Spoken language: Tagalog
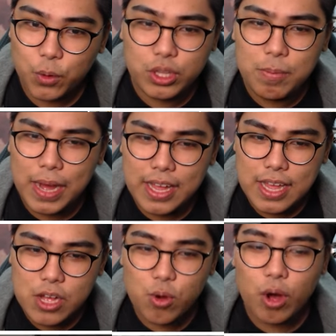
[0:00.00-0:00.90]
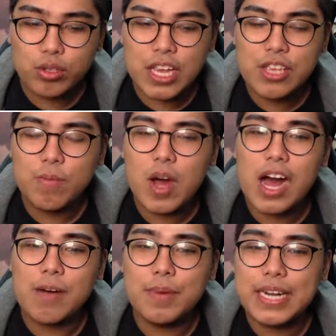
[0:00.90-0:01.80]
O di ba? Kung ako sa inyo
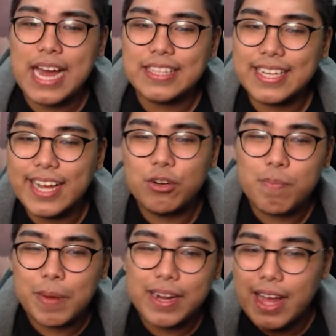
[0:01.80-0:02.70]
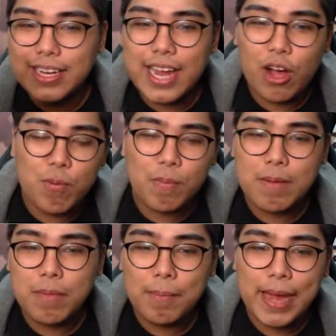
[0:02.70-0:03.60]
mga kabarkada, ganun paraan na ako
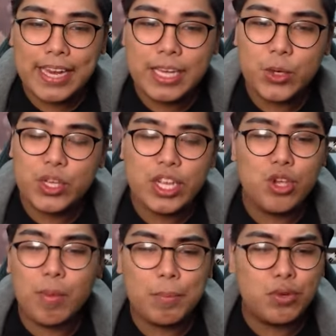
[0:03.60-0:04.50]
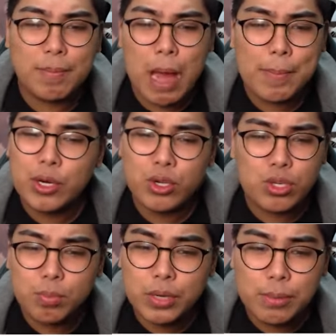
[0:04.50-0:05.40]
magma-mining. Kung hindi nyo pa po napapanood
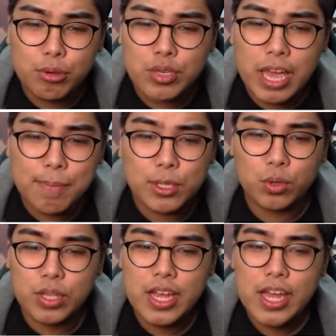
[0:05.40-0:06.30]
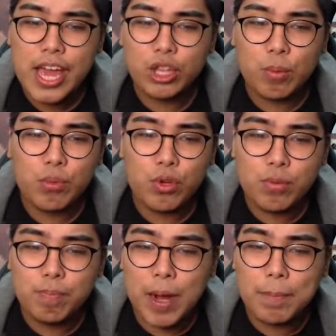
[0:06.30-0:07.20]
yung previous episode, ito po
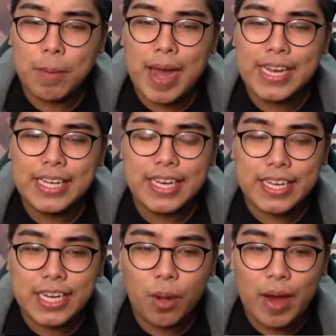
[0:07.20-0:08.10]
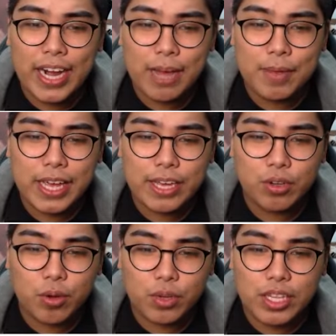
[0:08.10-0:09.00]
yung pagma-mining na ginawa namin. Ayan,
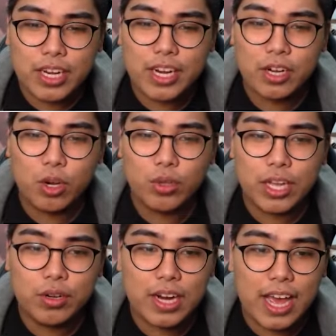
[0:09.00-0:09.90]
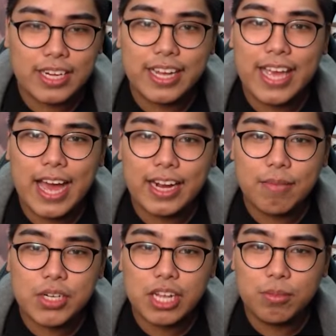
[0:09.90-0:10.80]
oh, oh hindi na nag-load. Ano na,
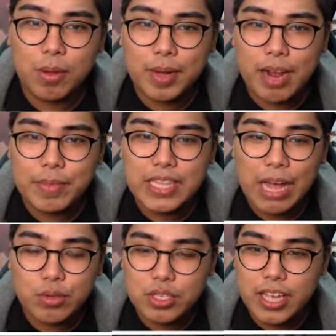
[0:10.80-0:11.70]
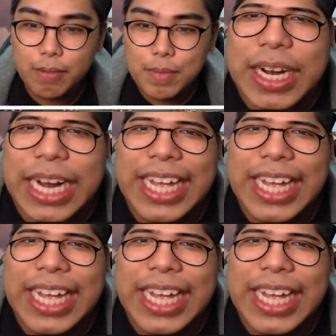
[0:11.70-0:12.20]
nangyari? Masyado ba maraming tao sa server?